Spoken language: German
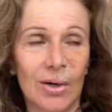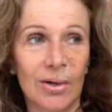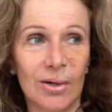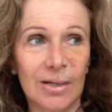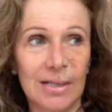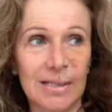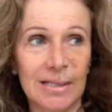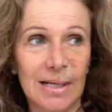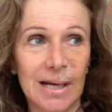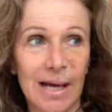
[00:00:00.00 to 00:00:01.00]
und
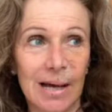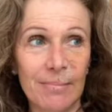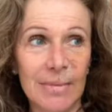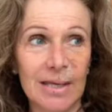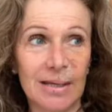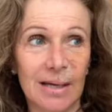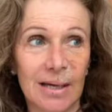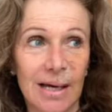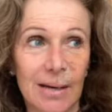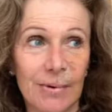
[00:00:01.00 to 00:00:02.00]
habe mich
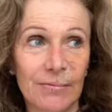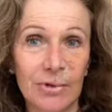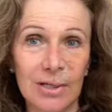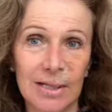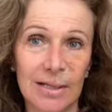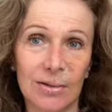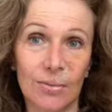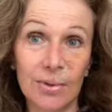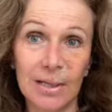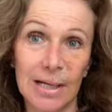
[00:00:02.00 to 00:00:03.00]
aber wirklich
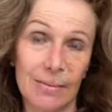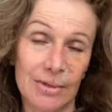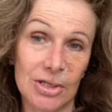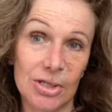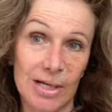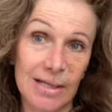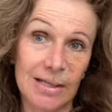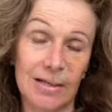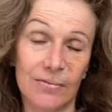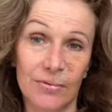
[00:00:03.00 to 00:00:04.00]
unglaublich
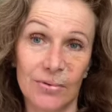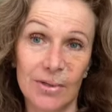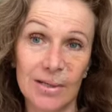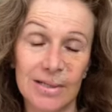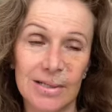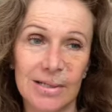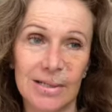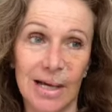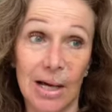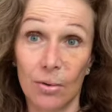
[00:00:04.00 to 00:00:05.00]
schlecht gefühlt,
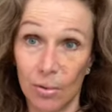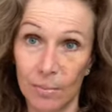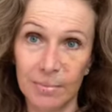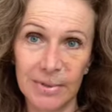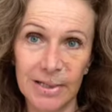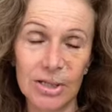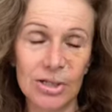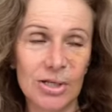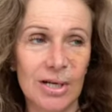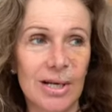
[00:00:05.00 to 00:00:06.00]
auch
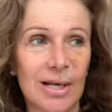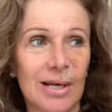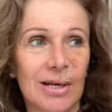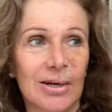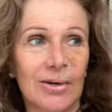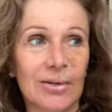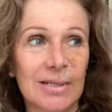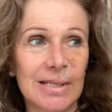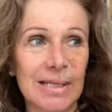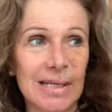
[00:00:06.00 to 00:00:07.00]
optisch.
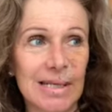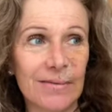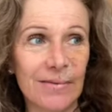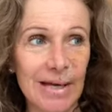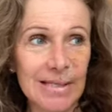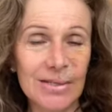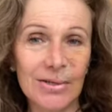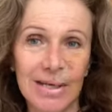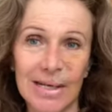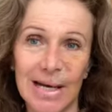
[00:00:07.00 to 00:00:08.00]
Und ich weiß
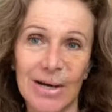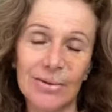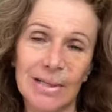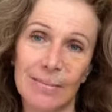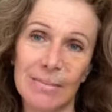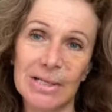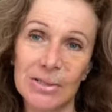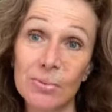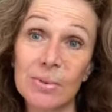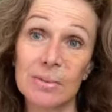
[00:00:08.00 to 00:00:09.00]
noch genau,
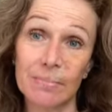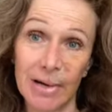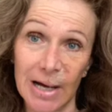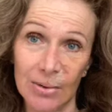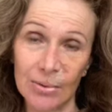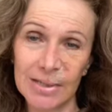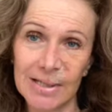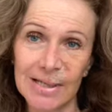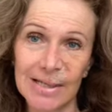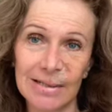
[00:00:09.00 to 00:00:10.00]
damals Susan
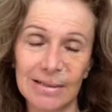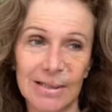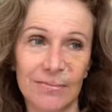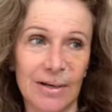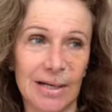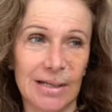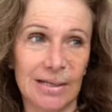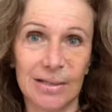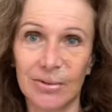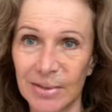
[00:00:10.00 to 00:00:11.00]
Pauter, die war in
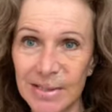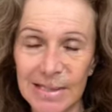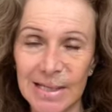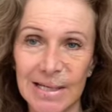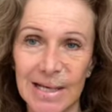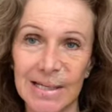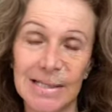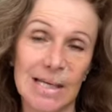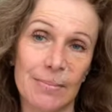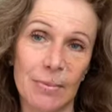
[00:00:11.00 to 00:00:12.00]
den 90er Jahren
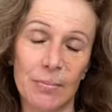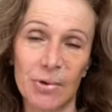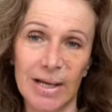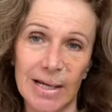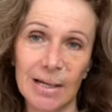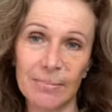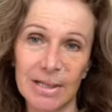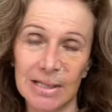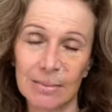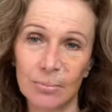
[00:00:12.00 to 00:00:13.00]
sehr populär
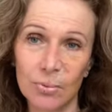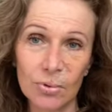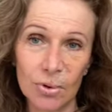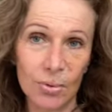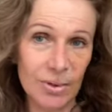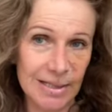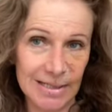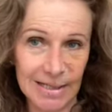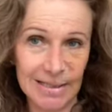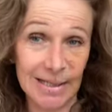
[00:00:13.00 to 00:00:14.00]
mit ihrem Buch Ohne
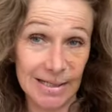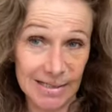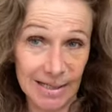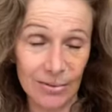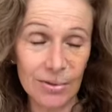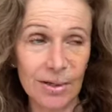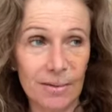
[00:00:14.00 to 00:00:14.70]
Diät geht's auch.